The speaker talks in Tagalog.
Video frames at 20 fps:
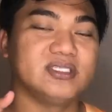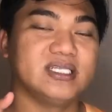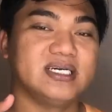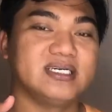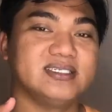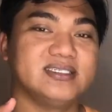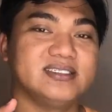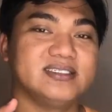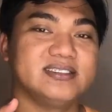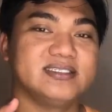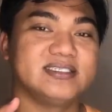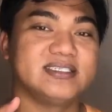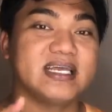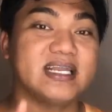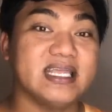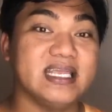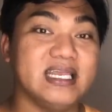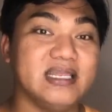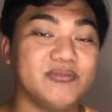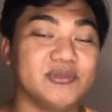ng
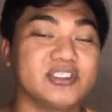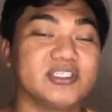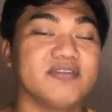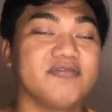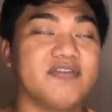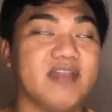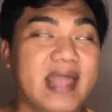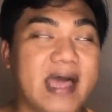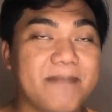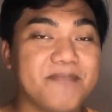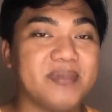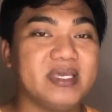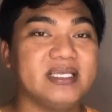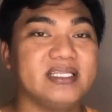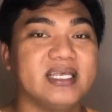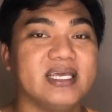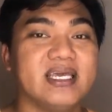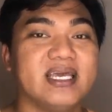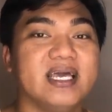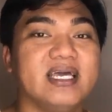sarili mo sa
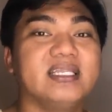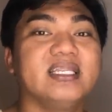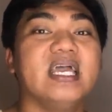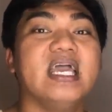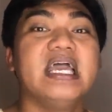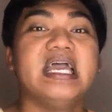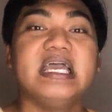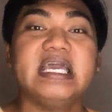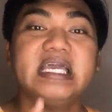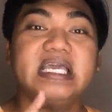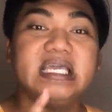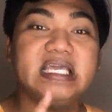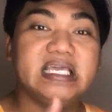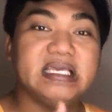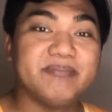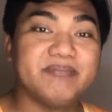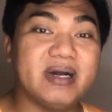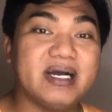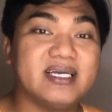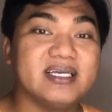flapping na yan,
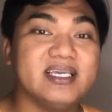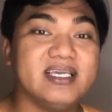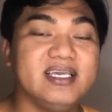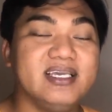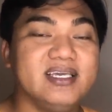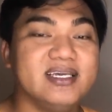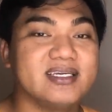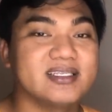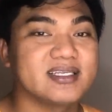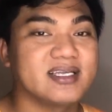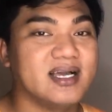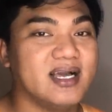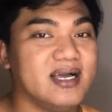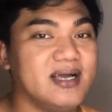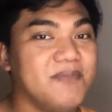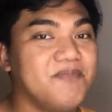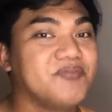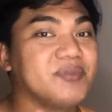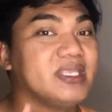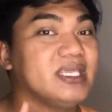mag-ingat
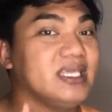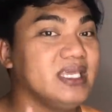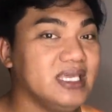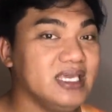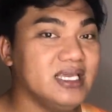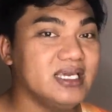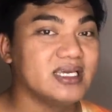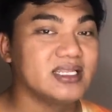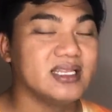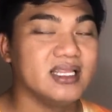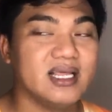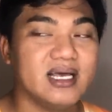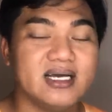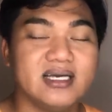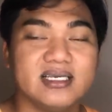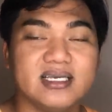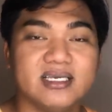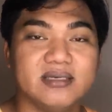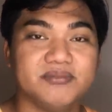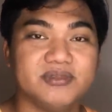ka Ingat
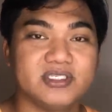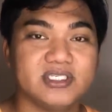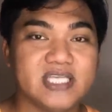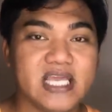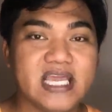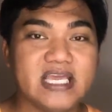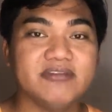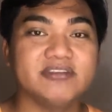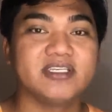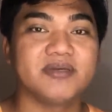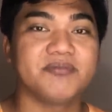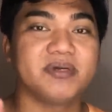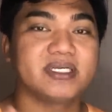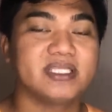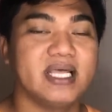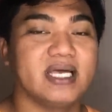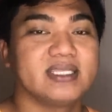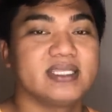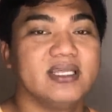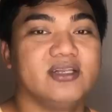lang, keep safe sa
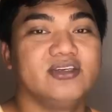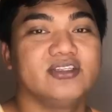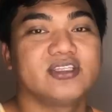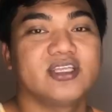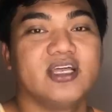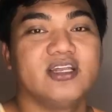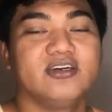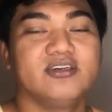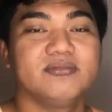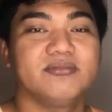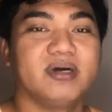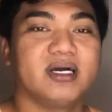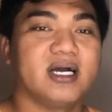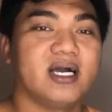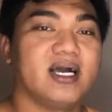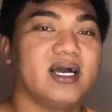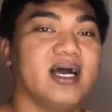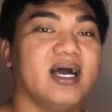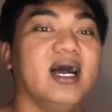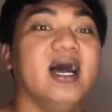pagtatalon-talon, baka
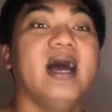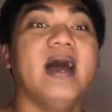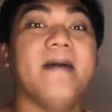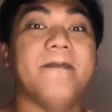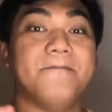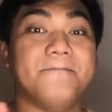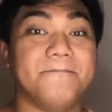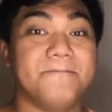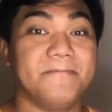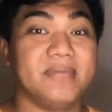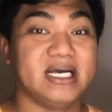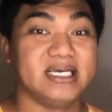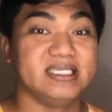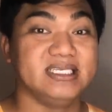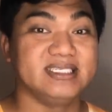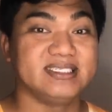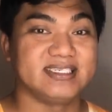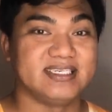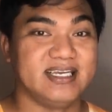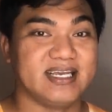ka
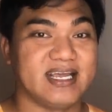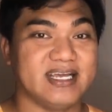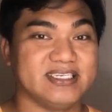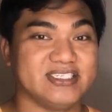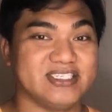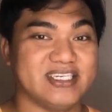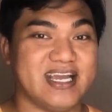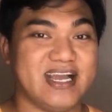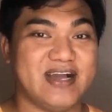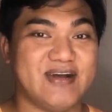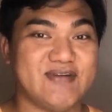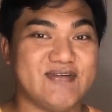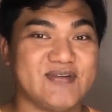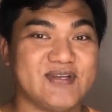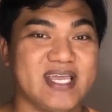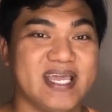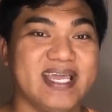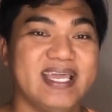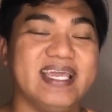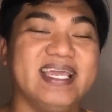madisgrasya,
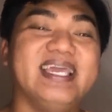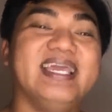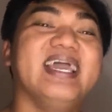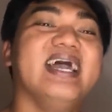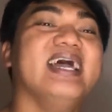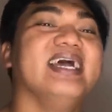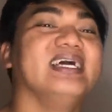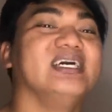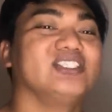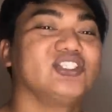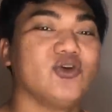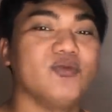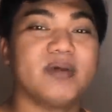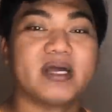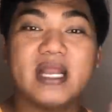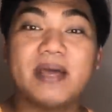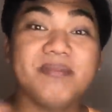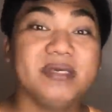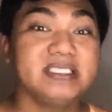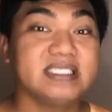okay? So
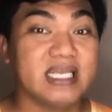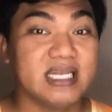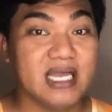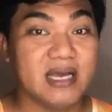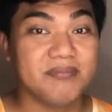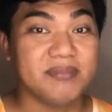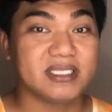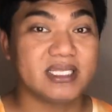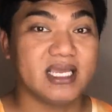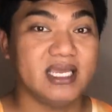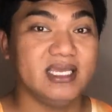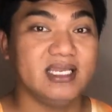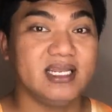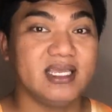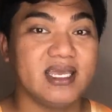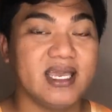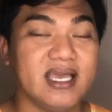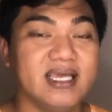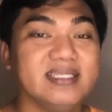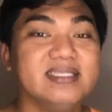maraming salamat kay
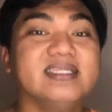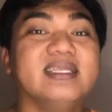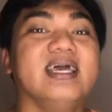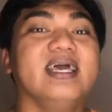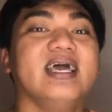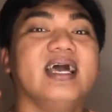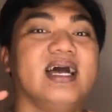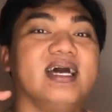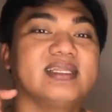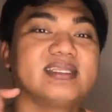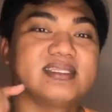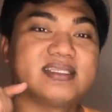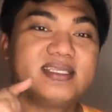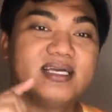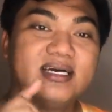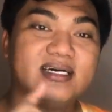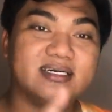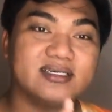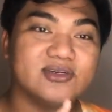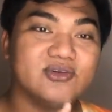Ilian at
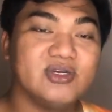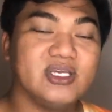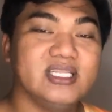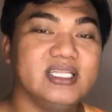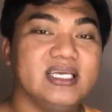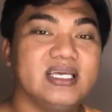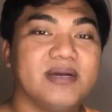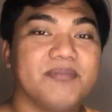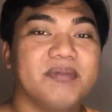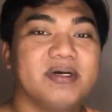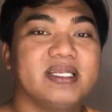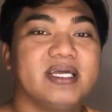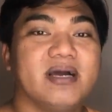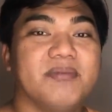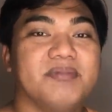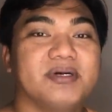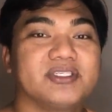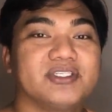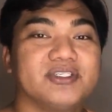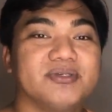uh, kung hindi ka pa
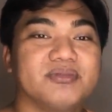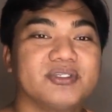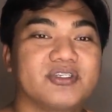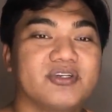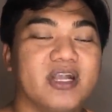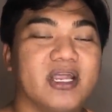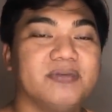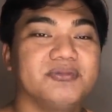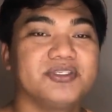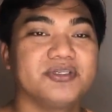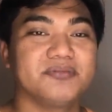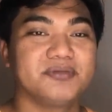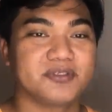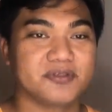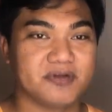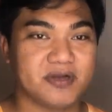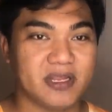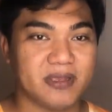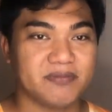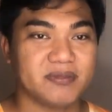nakapag-subscribe,
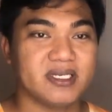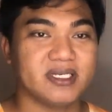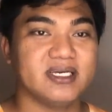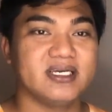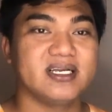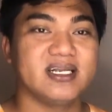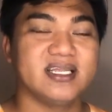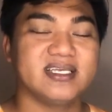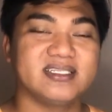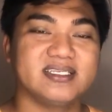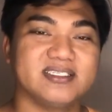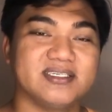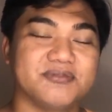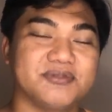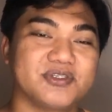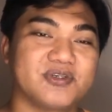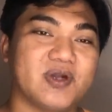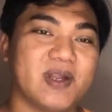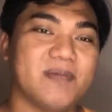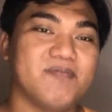subscribe ka na, click the
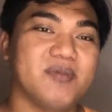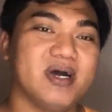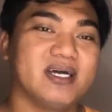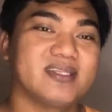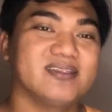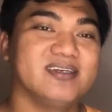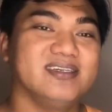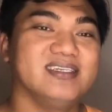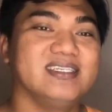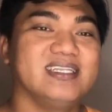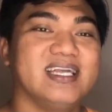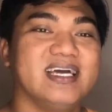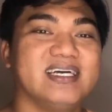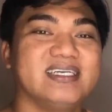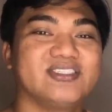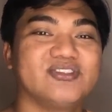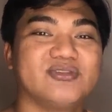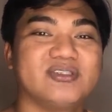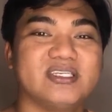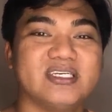subscribe button
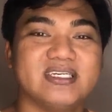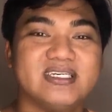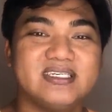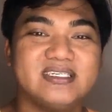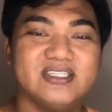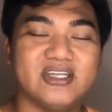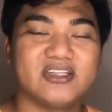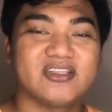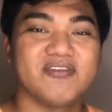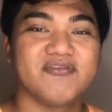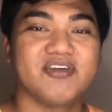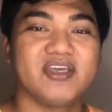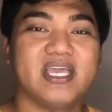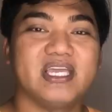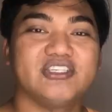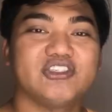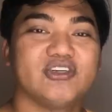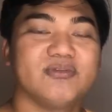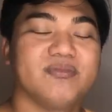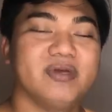at uh,
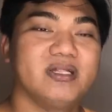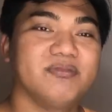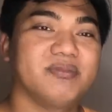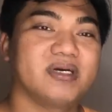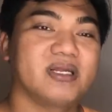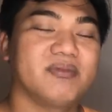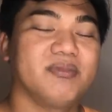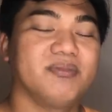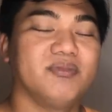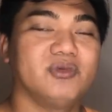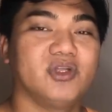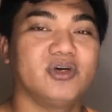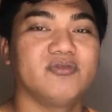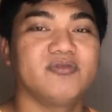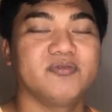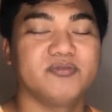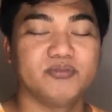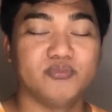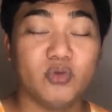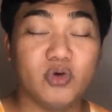notification bell para
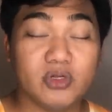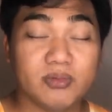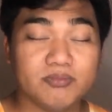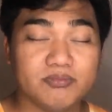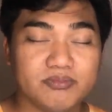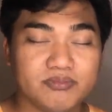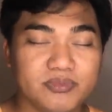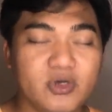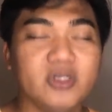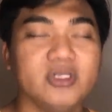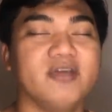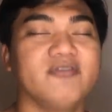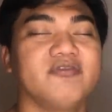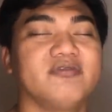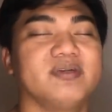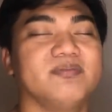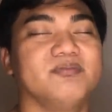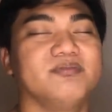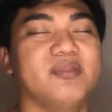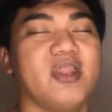monof- mon-
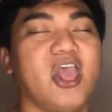monif-